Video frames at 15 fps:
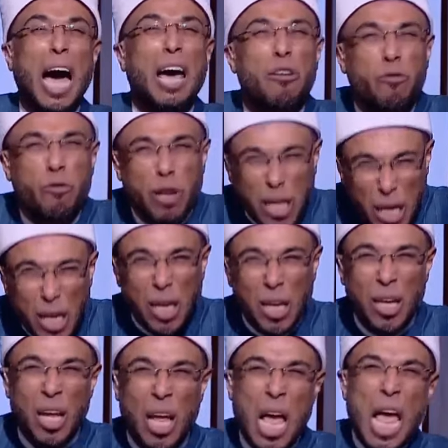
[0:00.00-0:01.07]
عارف
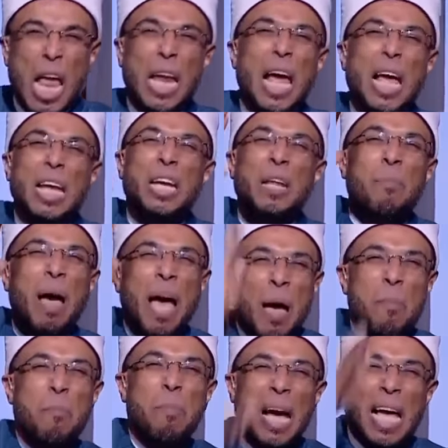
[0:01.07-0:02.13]
ليه؟ لأن
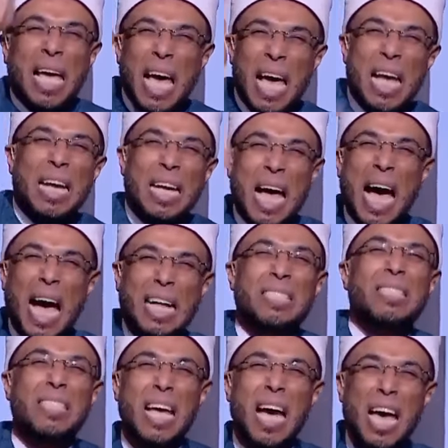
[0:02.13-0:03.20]
مهما كان
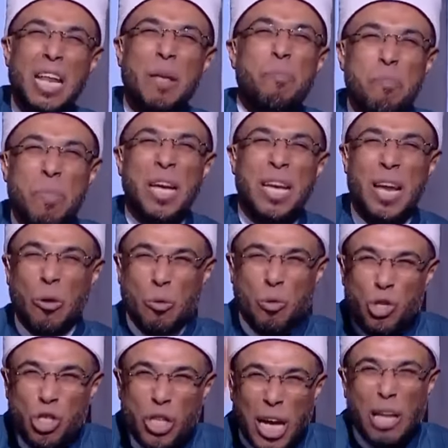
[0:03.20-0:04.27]
حد قريب
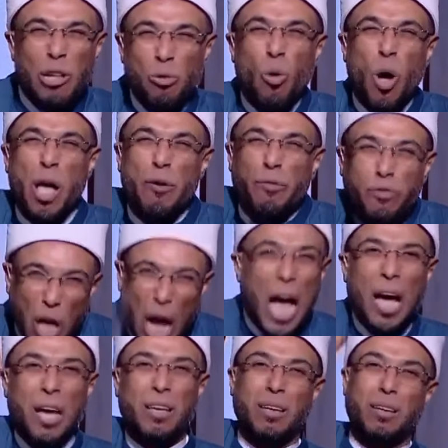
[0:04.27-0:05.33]
منك واشتكيت له
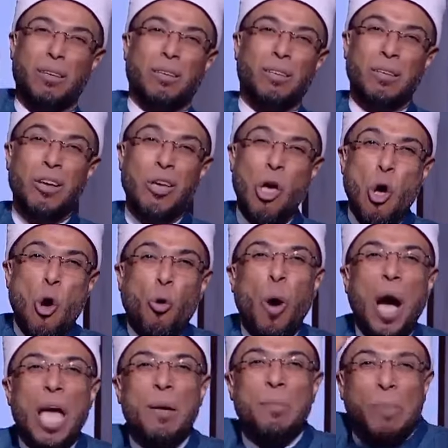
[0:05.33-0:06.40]
هيفضحك
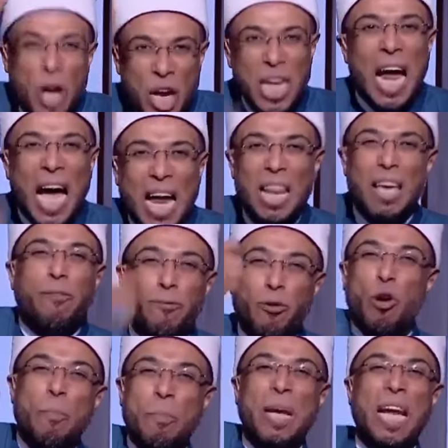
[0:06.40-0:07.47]
وهيمن عليك
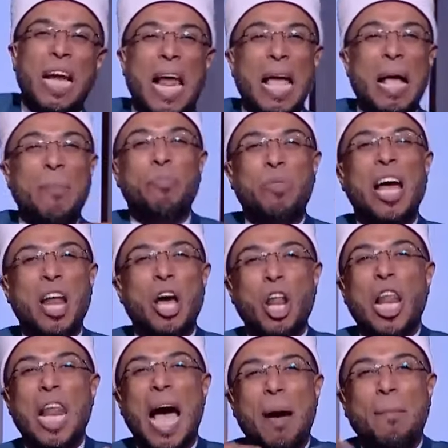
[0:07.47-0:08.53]
في يوم من الأيام ده
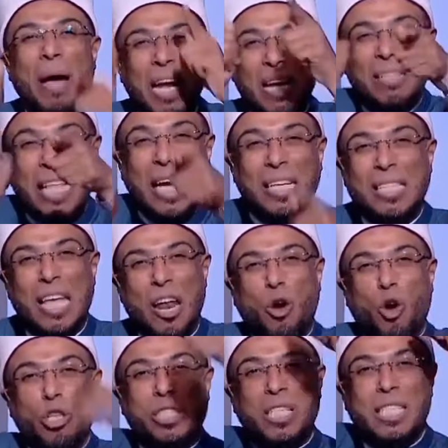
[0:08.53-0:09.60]
أنا اللي عملتك ده
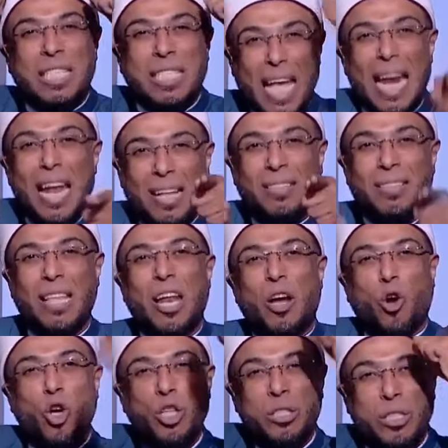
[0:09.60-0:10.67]
أنا كنت السند ده
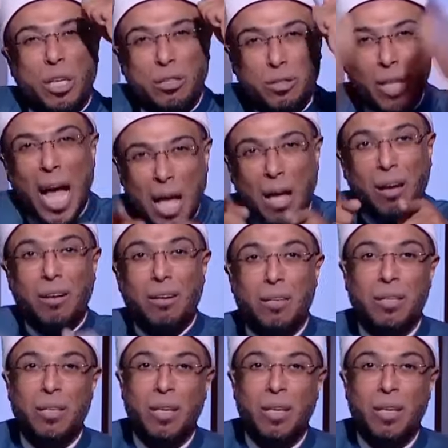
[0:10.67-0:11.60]
أنا كنت الضغط